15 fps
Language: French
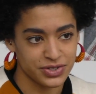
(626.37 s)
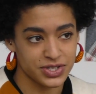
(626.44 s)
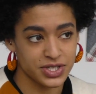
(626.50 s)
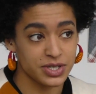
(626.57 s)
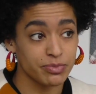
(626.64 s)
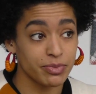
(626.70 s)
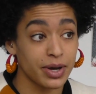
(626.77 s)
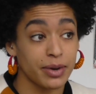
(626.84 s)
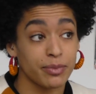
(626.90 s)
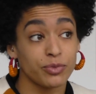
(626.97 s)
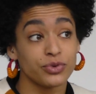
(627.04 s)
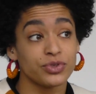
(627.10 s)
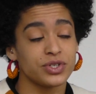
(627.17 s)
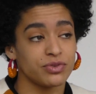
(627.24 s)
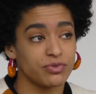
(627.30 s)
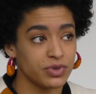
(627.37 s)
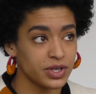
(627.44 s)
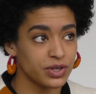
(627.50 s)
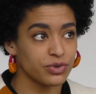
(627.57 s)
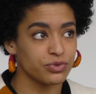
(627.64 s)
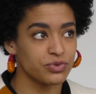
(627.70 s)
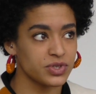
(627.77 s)
Ce qui m'a
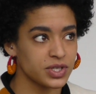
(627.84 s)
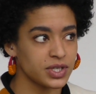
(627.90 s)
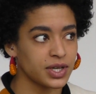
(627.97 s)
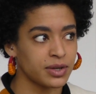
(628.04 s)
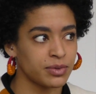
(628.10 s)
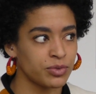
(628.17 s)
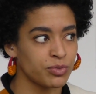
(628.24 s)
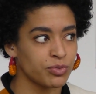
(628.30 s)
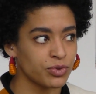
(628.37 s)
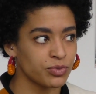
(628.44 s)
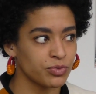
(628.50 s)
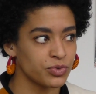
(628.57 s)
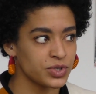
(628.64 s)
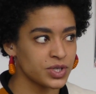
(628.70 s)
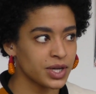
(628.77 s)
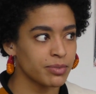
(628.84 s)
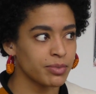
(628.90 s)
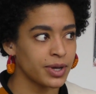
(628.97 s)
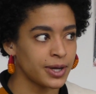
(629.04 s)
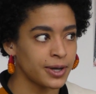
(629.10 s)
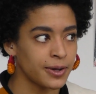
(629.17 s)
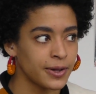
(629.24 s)
motivée aussi à un moment de me dire,
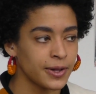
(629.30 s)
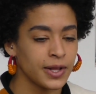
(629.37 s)
ben,